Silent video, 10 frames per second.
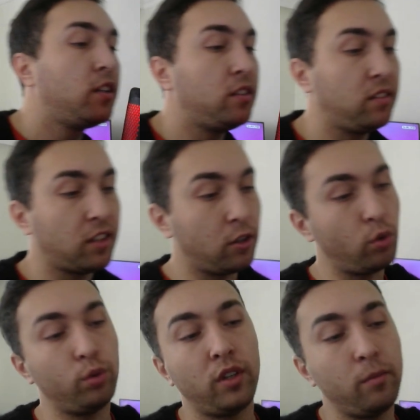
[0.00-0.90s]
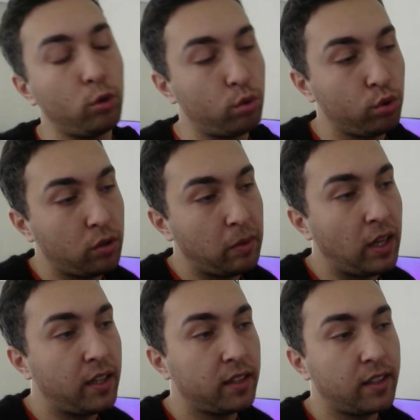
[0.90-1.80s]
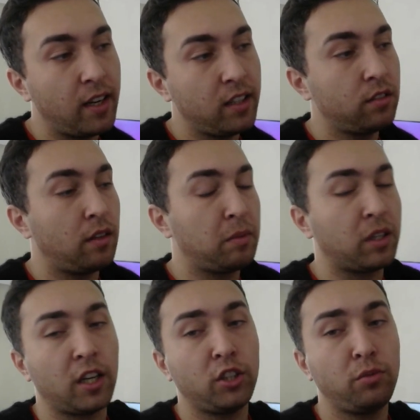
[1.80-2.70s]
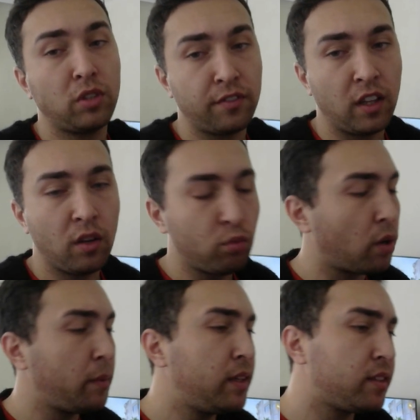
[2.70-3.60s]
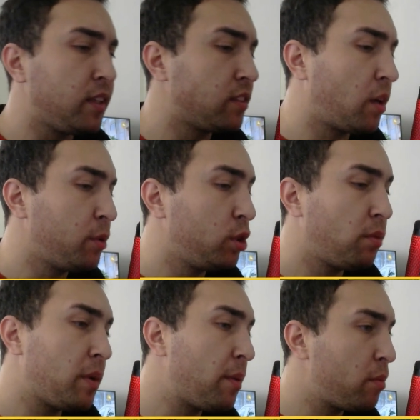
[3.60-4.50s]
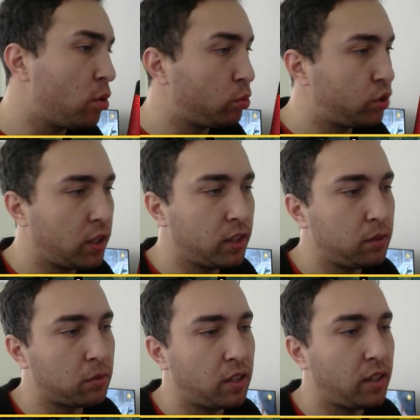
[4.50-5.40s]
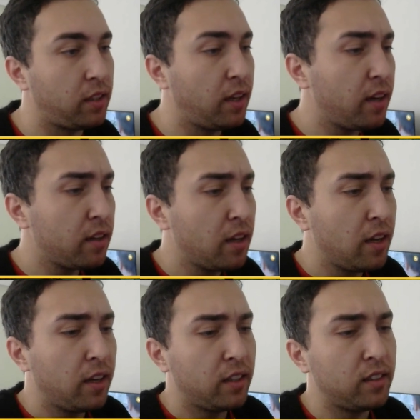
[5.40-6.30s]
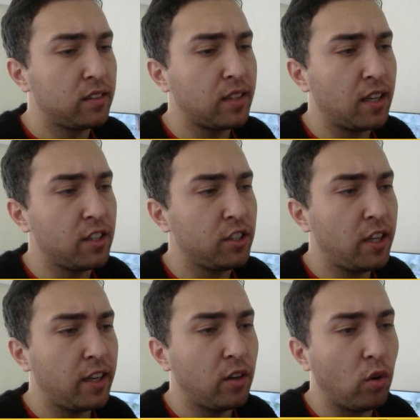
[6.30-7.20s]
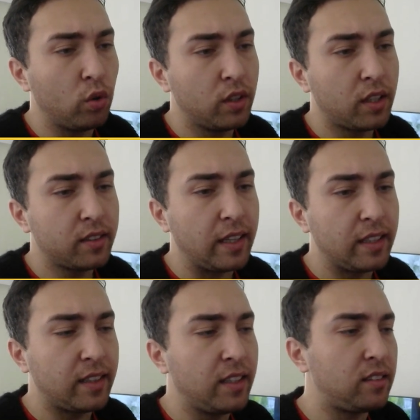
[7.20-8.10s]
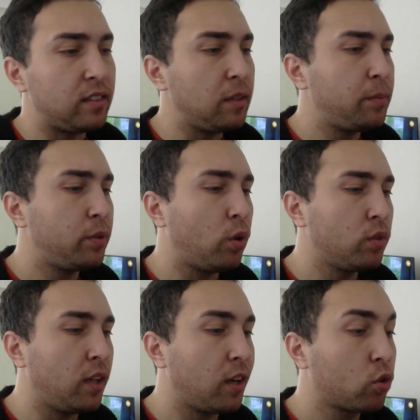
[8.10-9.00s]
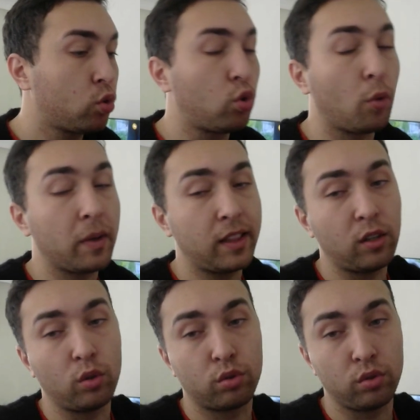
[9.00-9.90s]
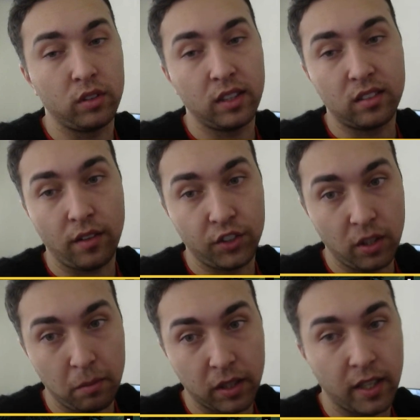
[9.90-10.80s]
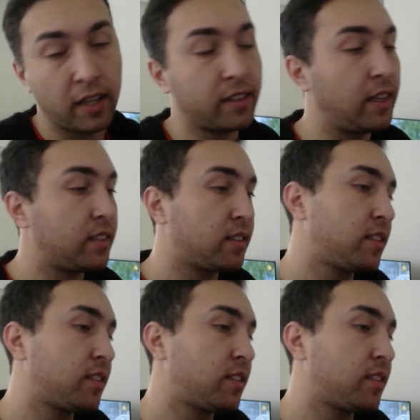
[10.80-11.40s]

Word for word: insanları öldüremiyor? Sonuçta bir lanet enerjisi var. Bir kara şimşek falan vurabilir diye tahmin ediyorum ama yapamıyormuş anladığım kadarıyla. E, sadece onların tekniklerini silip onlarla komiklik olsun diye savaşan bir karakter